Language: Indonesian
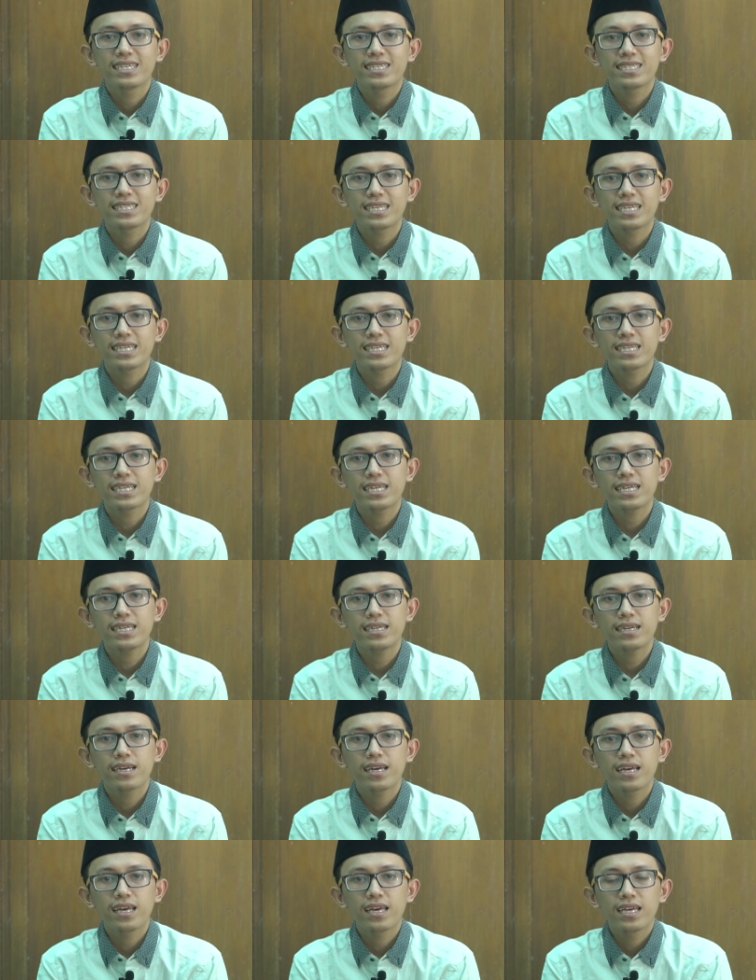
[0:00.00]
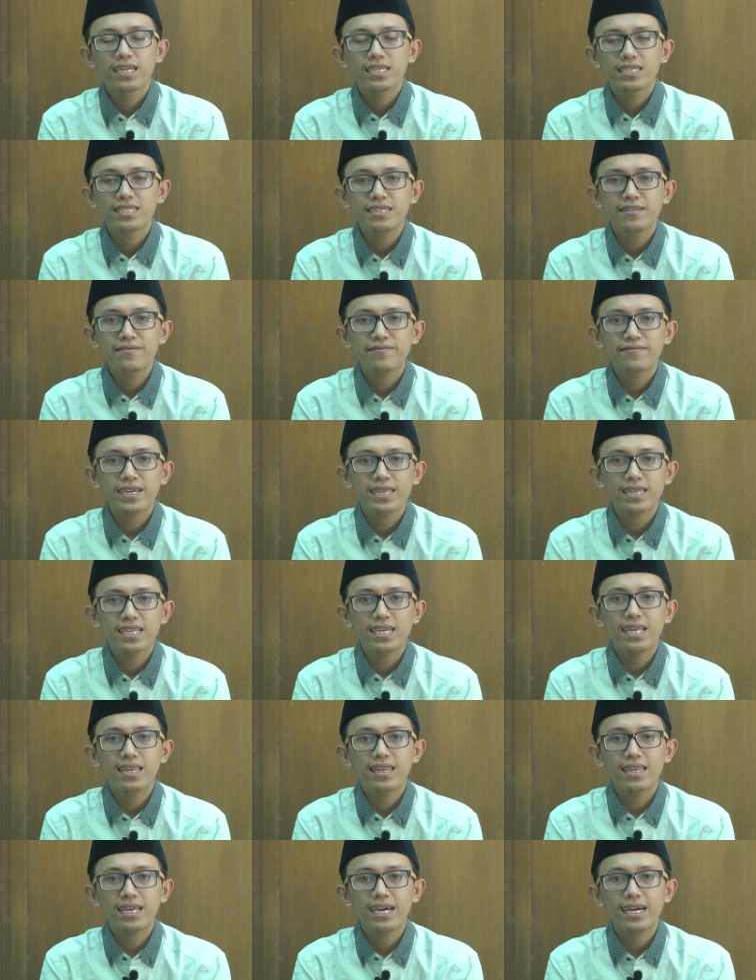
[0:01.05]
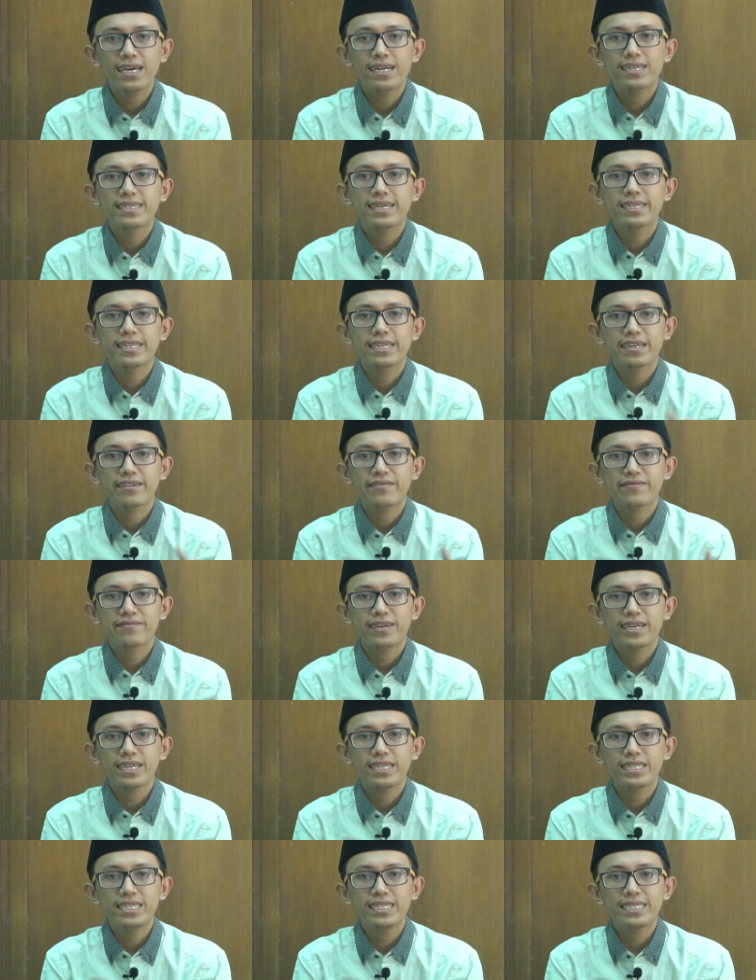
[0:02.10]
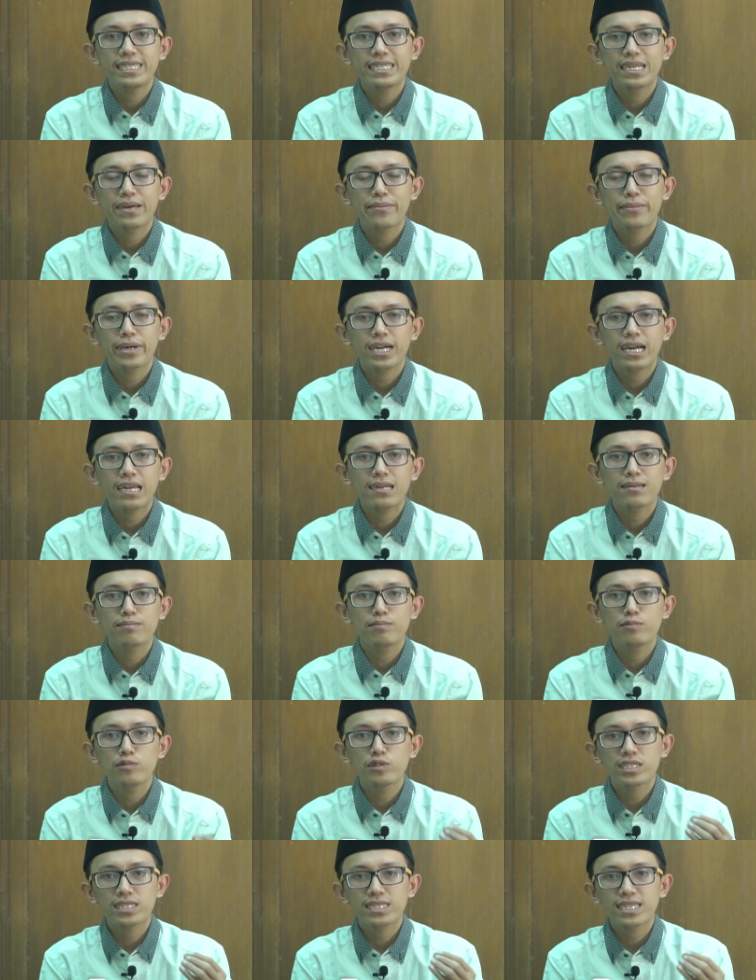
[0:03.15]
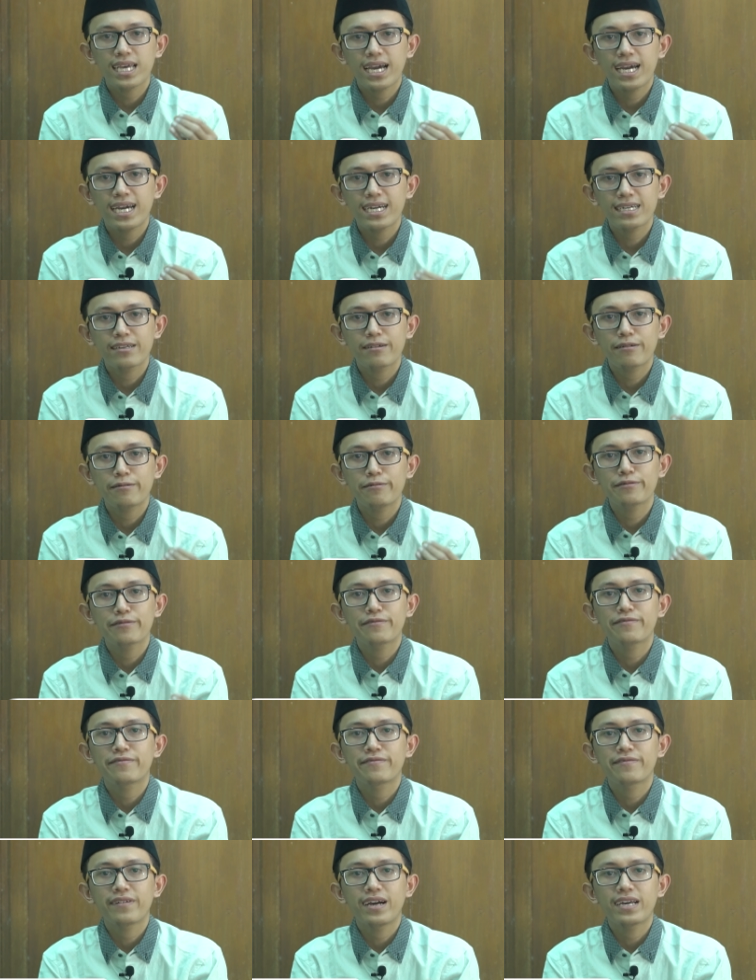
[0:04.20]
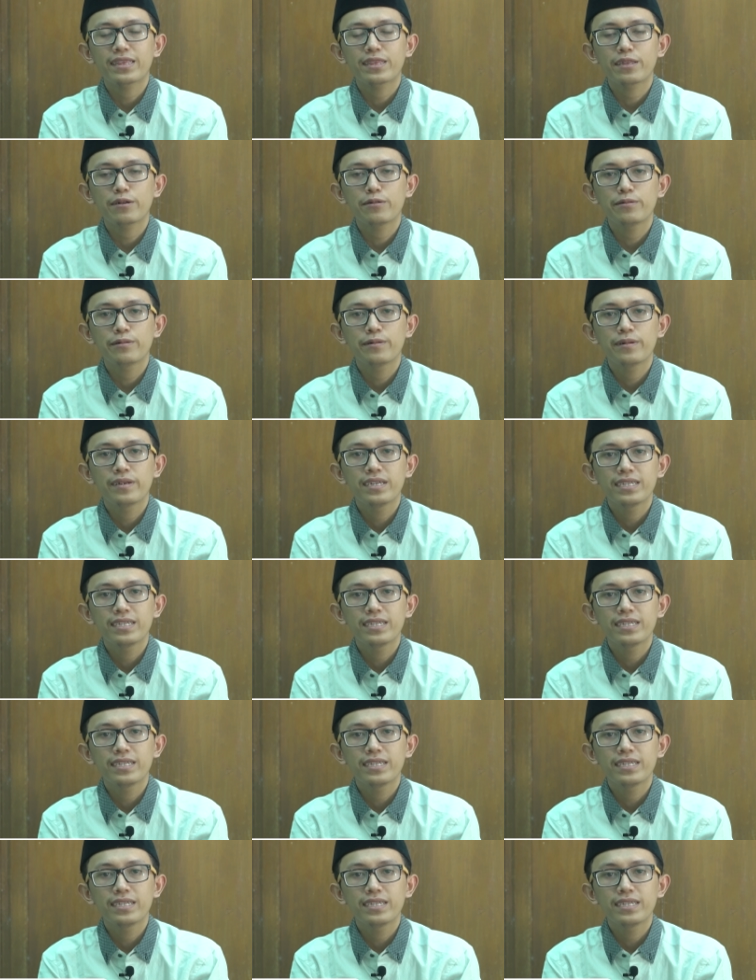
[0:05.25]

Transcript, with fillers: sehingga sifat ilhar dan ikhfa ini dinamakan mustahak huruf atau